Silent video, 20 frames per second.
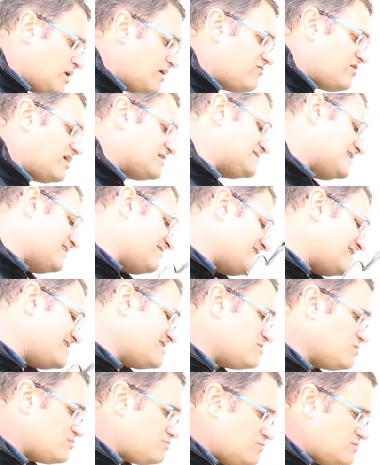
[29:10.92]
ou avoir
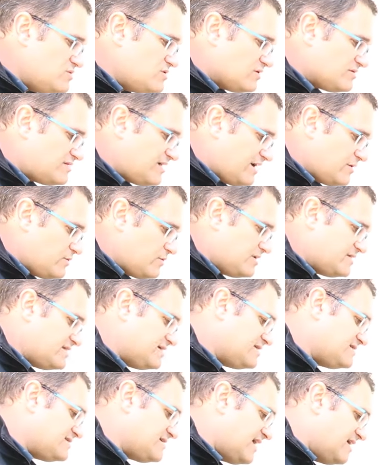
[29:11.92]
travaillé depuis une
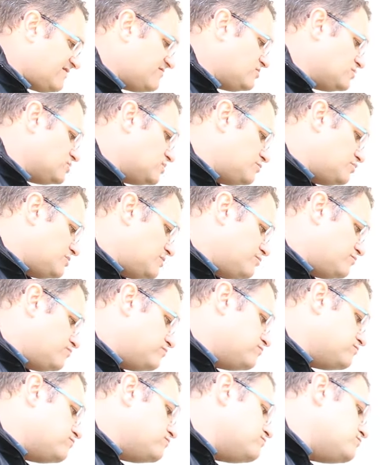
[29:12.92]
antériorité de travaux depuis
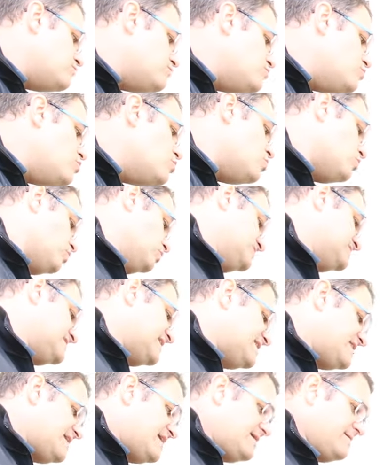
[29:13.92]
longues
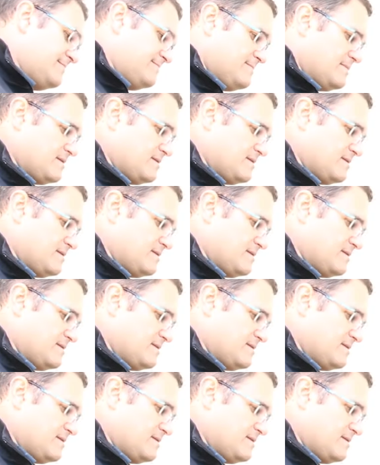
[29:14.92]
années.